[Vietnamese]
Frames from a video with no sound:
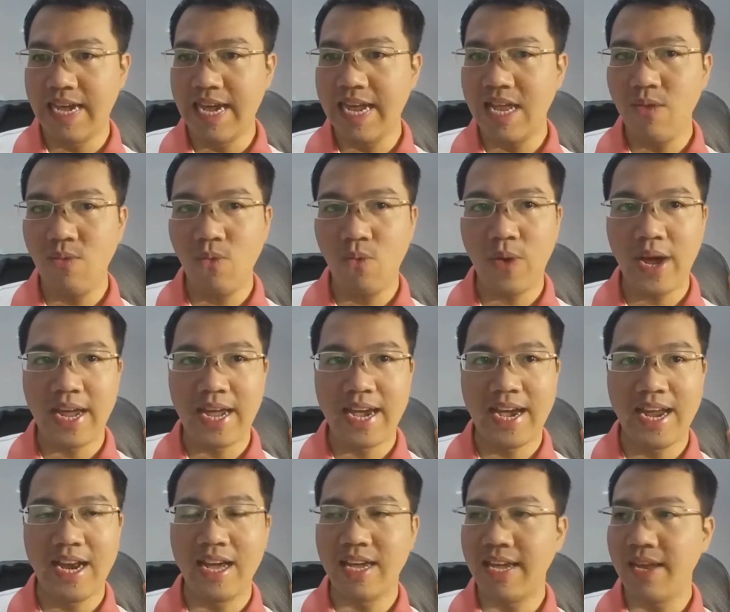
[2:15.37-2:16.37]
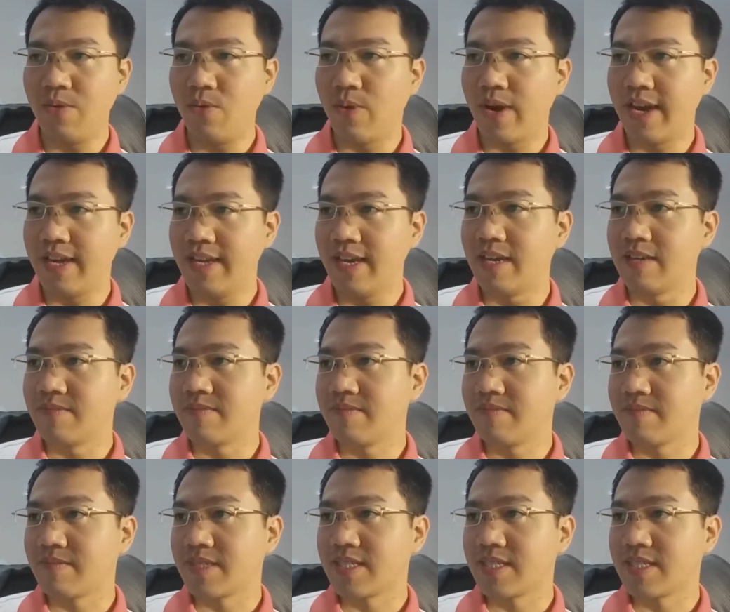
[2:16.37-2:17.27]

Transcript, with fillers: in way hay là in way nhá